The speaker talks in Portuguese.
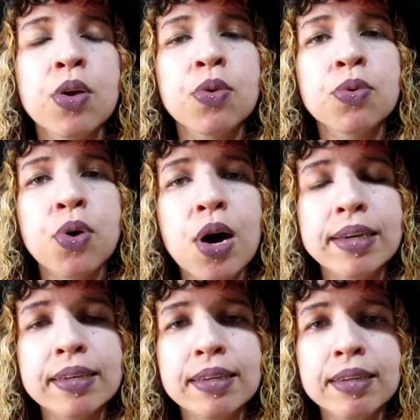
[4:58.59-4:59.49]
Só
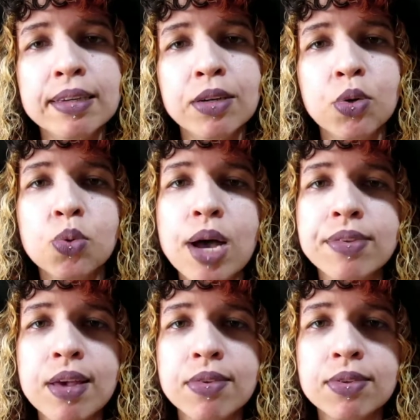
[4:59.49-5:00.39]
que o
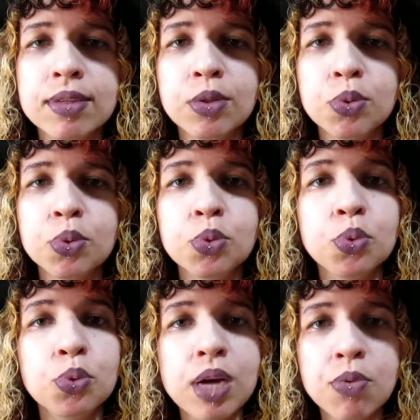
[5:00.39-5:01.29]
assassino
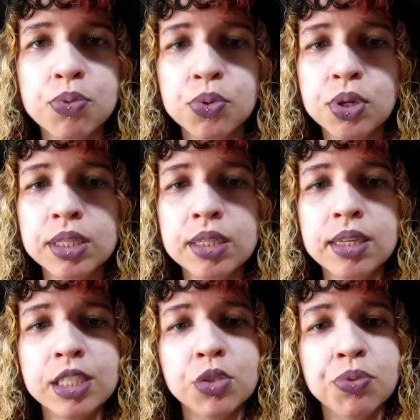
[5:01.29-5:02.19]
nunca foi
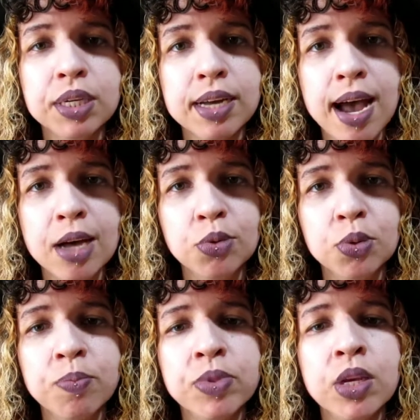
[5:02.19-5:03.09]

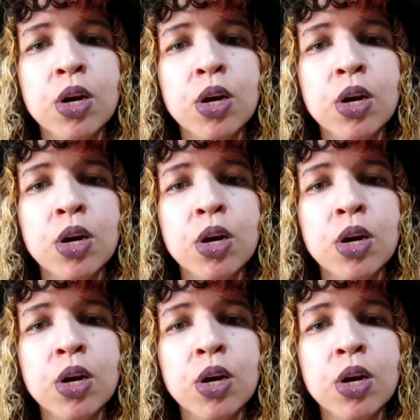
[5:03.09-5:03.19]
identificado.